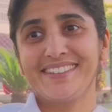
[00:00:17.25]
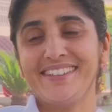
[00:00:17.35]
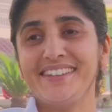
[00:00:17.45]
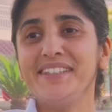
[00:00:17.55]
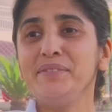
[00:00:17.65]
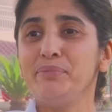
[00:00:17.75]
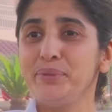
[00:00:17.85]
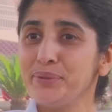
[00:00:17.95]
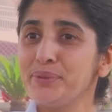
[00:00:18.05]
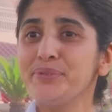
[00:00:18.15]
कितनी
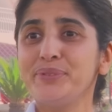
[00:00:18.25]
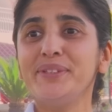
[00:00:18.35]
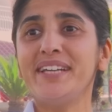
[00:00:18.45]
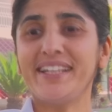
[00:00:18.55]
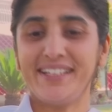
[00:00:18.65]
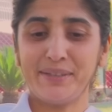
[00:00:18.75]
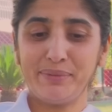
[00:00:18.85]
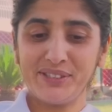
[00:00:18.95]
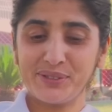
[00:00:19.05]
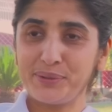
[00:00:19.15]
ब्यूटीफुल लाइन है अब
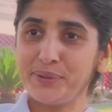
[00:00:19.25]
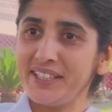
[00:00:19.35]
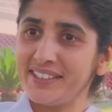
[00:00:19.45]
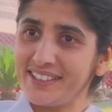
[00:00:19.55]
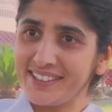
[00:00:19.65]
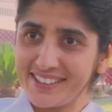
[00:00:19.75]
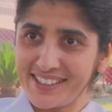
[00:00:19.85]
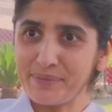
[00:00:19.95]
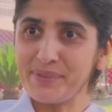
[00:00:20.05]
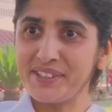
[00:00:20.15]
इसको ही अगर अगर
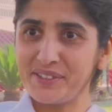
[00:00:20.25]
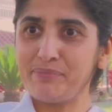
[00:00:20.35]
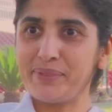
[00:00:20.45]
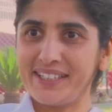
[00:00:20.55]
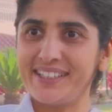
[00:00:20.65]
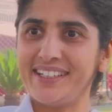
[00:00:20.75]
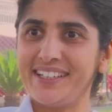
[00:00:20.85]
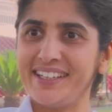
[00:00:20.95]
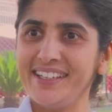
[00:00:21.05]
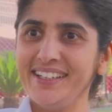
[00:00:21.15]
हम सिर्फ पकड़
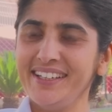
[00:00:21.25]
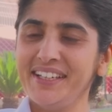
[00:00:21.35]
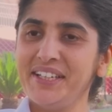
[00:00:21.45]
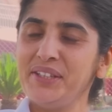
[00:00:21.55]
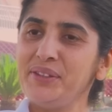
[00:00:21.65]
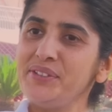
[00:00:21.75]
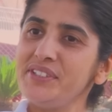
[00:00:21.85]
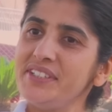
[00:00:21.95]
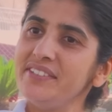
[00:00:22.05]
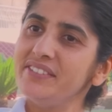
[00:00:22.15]
लें तो
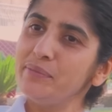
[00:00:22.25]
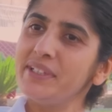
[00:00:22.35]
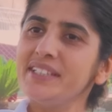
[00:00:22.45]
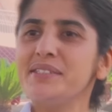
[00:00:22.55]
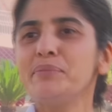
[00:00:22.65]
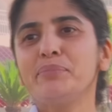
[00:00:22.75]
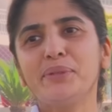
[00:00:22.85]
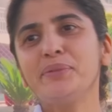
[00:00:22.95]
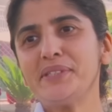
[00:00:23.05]
जीवन बड़ी सिंपल हो